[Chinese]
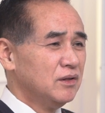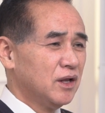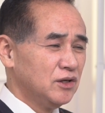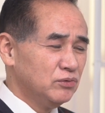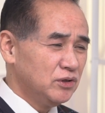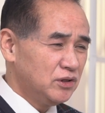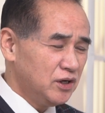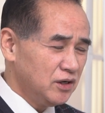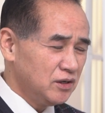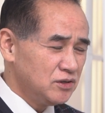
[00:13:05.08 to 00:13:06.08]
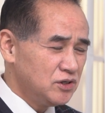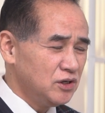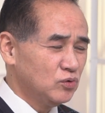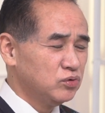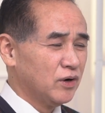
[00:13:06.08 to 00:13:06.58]
那因为天气
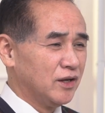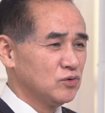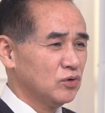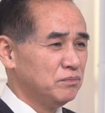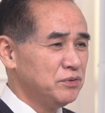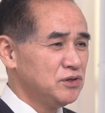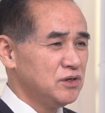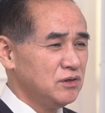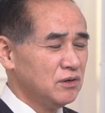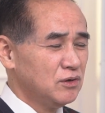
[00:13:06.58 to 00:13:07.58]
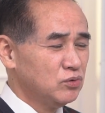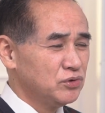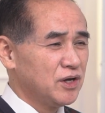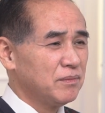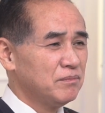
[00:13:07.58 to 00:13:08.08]
酷寒，所以必须互
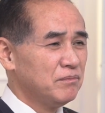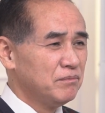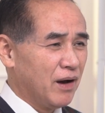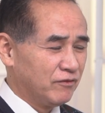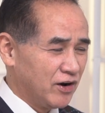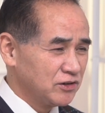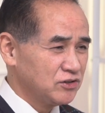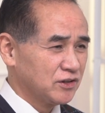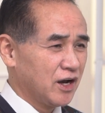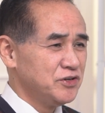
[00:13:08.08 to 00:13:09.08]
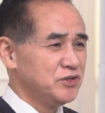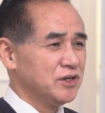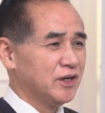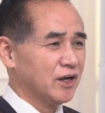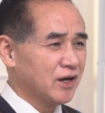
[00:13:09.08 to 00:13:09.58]
相把房子赶紧
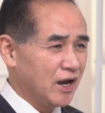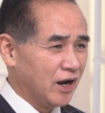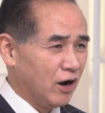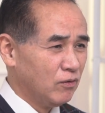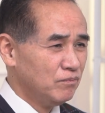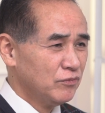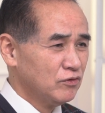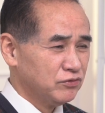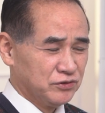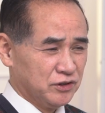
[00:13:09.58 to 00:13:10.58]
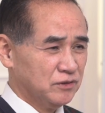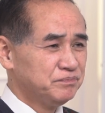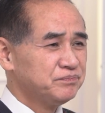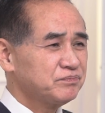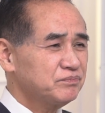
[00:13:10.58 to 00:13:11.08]
给盖好，否则
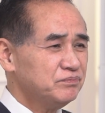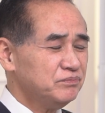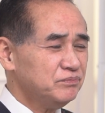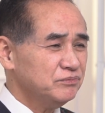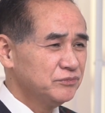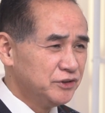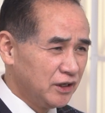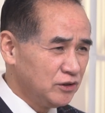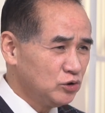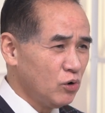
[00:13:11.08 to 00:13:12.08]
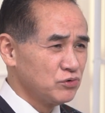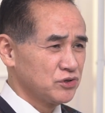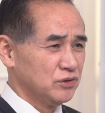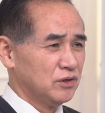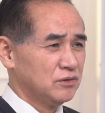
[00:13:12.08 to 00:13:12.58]
人冻
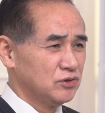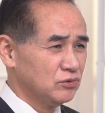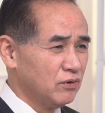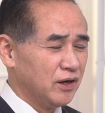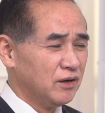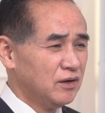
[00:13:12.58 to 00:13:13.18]
死了之外，